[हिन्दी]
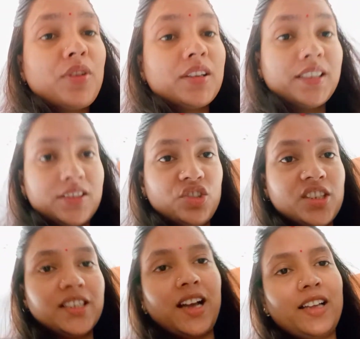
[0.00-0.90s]
बहुत
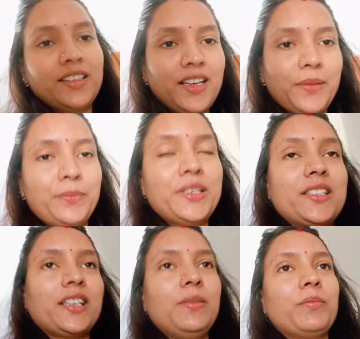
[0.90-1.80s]
अच्छी आ रही है अभी
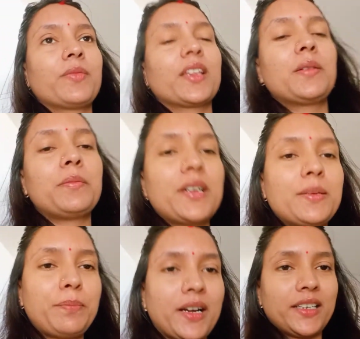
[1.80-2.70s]
से बट
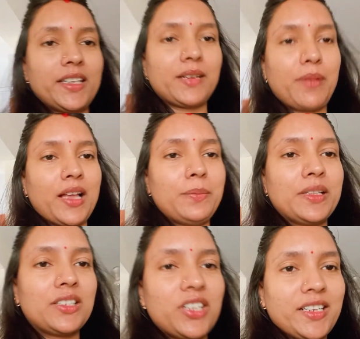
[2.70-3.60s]
पकने के बाद पता
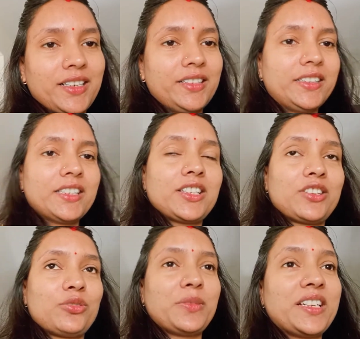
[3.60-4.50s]
चलेगा ना कि सच
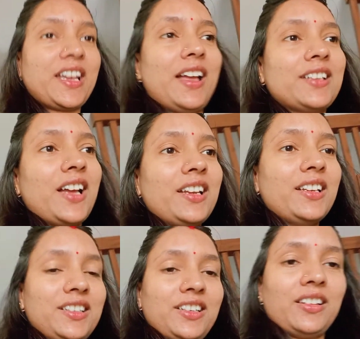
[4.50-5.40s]
में कैसा
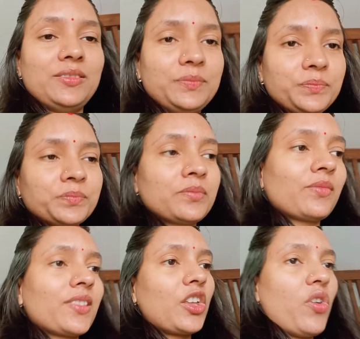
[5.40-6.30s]
लग रहा है
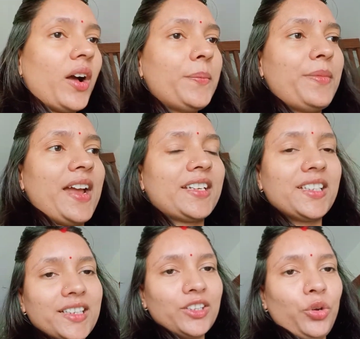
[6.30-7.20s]
तो हम
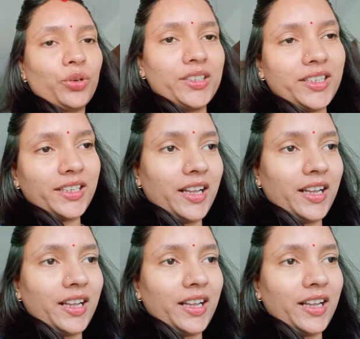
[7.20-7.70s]
बैठेंगे थोड़ी देर